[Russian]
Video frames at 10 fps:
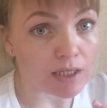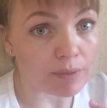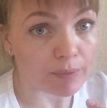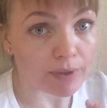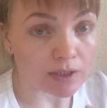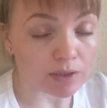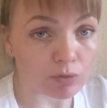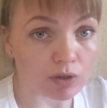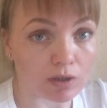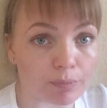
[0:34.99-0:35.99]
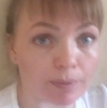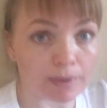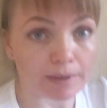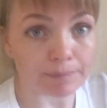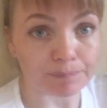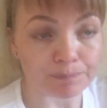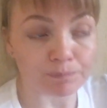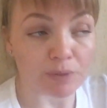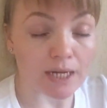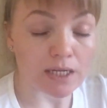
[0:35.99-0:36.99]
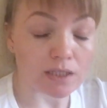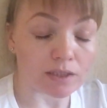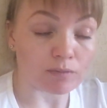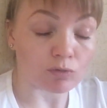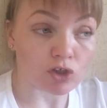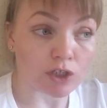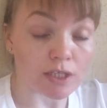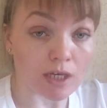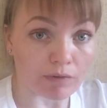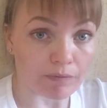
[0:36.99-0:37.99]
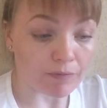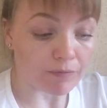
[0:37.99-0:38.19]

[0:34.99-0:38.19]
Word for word: и поэтому как бы потратила немножко нервов